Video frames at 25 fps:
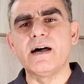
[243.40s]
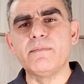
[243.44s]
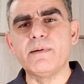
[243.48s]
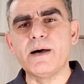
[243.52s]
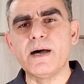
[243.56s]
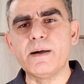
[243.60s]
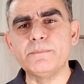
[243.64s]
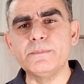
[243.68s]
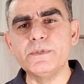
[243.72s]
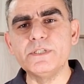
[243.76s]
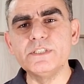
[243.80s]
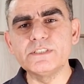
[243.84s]
अब
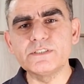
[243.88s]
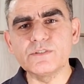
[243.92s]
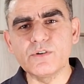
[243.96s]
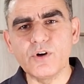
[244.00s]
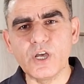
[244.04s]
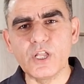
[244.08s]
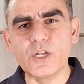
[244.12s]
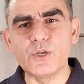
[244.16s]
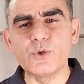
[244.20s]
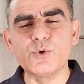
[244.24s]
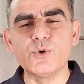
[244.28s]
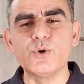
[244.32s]
आप इस
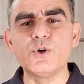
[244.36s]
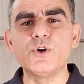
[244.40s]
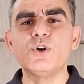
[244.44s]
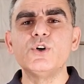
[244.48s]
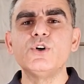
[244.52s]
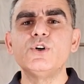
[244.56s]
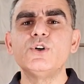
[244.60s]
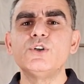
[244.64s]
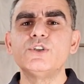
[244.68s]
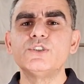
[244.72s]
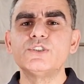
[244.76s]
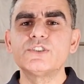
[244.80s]
ऑयल को
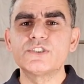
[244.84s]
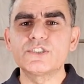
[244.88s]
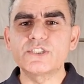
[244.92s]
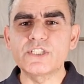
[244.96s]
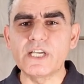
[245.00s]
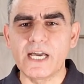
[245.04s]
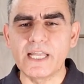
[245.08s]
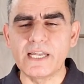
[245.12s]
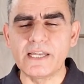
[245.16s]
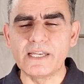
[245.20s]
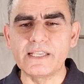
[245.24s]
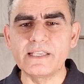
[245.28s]

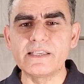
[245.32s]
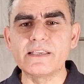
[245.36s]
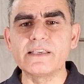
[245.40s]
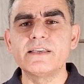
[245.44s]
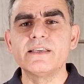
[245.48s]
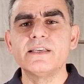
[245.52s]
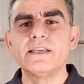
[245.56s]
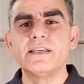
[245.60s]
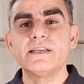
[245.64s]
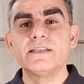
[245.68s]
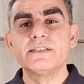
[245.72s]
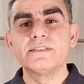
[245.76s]
छान लेंगे
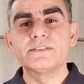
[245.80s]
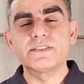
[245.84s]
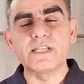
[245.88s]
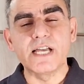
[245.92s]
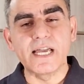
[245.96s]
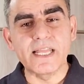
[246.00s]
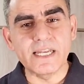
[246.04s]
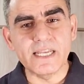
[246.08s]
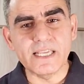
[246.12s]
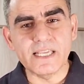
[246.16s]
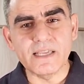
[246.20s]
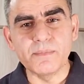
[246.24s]

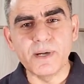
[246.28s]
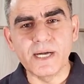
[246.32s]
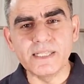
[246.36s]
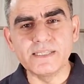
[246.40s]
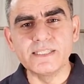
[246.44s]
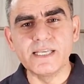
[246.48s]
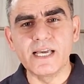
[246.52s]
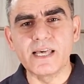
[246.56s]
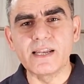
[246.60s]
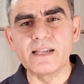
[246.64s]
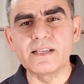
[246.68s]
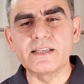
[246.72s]
छानने के
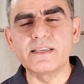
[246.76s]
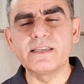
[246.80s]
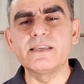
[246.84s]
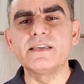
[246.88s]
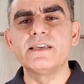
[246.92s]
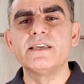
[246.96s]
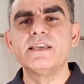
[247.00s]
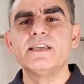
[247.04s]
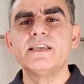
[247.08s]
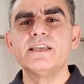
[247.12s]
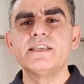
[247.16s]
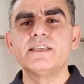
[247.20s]
बाद ध्यान
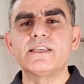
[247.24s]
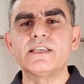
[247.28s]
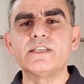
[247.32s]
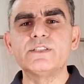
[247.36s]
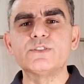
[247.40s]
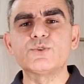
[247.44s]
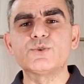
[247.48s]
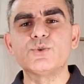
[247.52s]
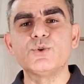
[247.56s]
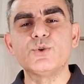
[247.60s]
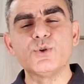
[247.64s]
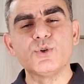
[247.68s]
रखें कि
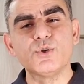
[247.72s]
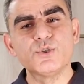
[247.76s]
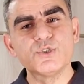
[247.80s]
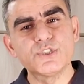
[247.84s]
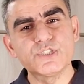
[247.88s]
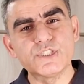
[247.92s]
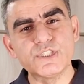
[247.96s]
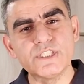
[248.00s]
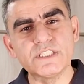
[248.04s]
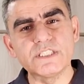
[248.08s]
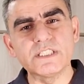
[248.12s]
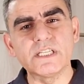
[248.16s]
इसको
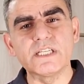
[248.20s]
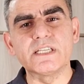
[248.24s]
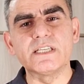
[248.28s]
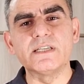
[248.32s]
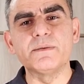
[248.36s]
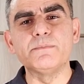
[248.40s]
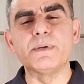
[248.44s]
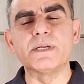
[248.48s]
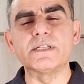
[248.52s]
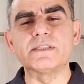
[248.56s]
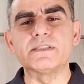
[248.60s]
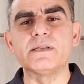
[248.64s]
शीशे
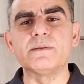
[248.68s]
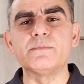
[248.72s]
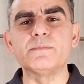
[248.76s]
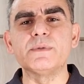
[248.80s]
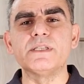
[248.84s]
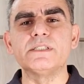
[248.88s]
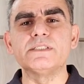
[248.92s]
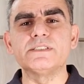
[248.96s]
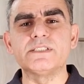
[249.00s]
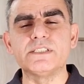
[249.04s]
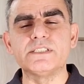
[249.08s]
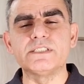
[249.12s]
के बर्तन
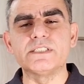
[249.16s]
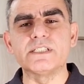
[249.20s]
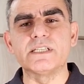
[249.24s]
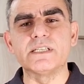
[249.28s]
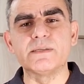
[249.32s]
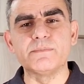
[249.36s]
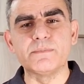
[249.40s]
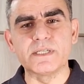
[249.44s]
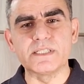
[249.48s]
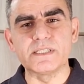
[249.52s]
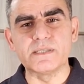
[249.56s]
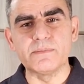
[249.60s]
में शीशे
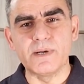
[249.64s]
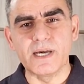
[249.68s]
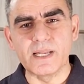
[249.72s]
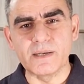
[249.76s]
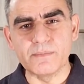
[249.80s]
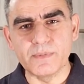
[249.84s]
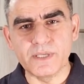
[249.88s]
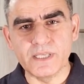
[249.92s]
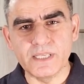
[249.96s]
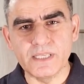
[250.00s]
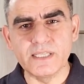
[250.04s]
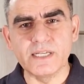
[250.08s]
के
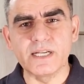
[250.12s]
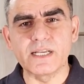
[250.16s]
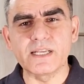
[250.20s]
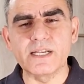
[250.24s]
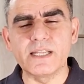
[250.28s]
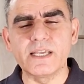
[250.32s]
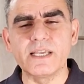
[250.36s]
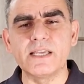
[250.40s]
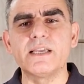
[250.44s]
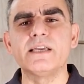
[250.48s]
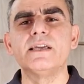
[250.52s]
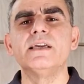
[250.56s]
मर्तबान में ही
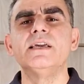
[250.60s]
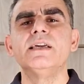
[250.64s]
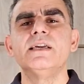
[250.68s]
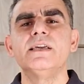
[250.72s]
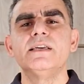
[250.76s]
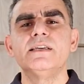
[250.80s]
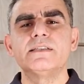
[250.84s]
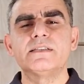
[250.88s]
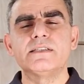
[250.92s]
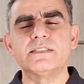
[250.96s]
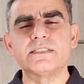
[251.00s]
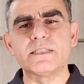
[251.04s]
रखना है
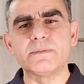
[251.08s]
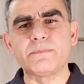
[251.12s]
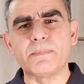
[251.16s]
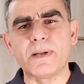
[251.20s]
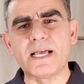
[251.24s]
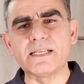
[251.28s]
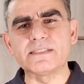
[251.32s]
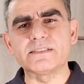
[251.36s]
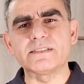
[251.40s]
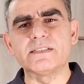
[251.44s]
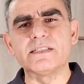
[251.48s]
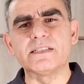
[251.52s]
किसी
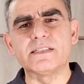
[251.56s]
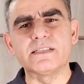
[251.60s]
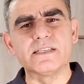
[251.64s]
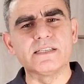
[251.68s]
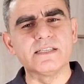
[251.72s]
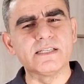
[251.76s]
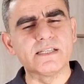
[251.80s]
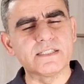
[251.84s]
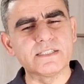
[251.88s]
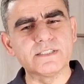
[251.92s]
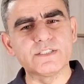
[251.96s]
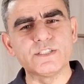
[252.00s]
प्लास्टिक
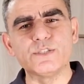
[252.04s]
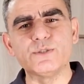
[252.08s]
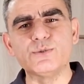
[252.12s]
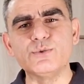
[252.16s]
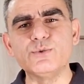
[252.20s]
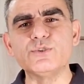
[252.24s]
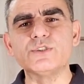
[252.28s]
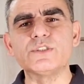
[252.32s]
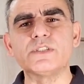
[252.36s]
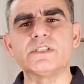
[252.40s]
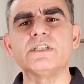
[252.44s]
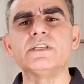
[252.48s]
के या किसी
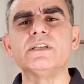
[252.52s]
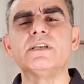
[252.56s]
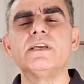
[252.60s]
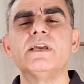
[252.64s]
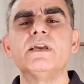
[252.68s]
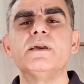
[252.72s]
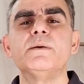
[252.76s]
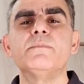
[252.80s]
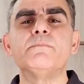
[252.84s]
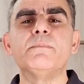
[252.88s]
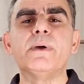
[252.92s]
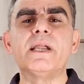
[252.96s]
दूसरे
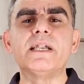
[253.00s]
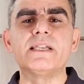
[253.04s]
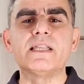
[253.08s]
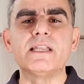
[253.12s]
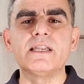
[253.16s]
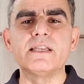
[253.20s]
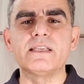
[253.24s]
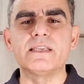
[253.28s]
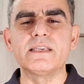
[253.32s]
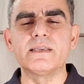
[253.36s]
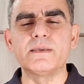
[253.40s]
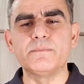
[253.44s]

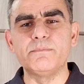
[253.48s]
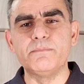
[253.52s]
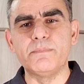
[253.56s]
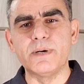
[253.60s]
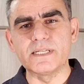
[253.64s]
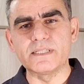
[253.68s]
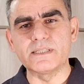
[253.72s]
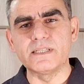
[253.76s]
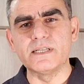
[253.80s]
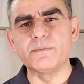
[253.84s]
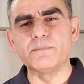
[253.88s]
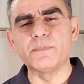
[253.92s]
मेटल के
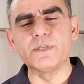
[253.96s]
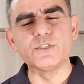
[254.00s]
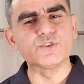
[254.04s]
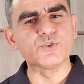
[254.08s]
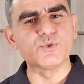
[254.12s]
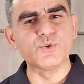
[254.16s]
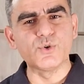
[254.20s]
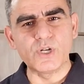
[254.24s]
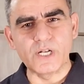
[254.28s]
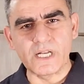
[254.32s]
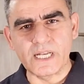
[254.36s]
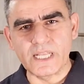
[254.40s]
बर्तन में
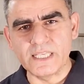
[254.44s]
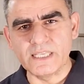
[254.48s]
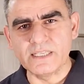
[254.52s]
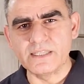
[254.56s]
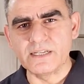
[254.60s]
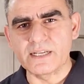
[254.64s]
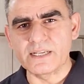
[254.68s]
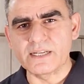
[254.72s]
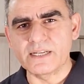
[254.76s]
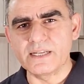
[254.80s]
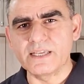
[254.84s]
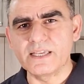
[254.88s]
इसको
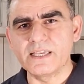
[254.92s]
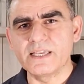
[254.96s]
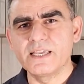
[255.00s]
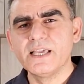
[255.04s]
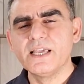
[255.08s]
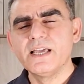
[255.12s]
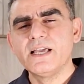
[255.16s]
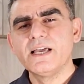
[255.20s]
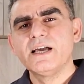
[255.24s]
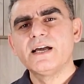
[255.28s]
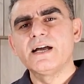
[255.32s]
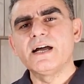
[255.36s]
नहीं रखना है
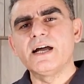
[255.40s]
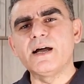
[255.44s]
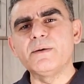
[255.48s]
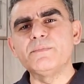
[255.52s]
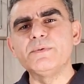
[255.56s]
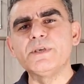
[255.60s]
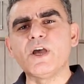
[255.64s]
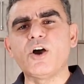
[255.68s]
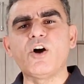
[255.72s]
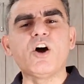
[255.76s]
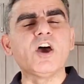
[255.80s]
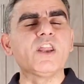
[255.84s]

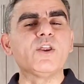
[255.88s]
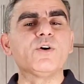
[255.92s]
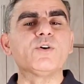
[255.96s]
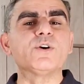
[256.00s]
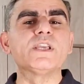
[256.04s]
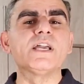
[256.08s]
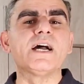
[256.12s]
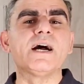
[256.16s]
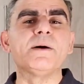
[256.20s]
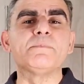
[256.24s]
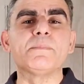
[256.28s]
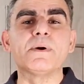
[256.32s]
अब यह ऑयल हो
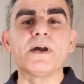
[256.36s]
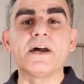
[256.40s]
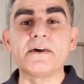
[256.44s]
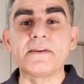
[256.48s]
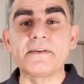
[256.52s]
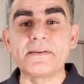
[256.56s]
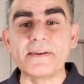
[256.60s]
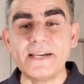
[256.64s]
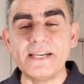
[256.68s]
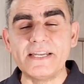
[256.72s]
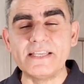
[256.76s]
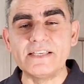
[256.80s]
गया आपका
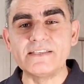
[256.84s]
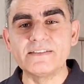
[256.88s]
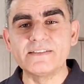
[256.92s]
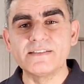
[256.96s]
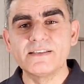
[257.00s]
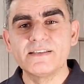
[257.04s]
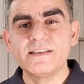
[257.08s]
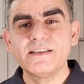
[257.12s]
रेडी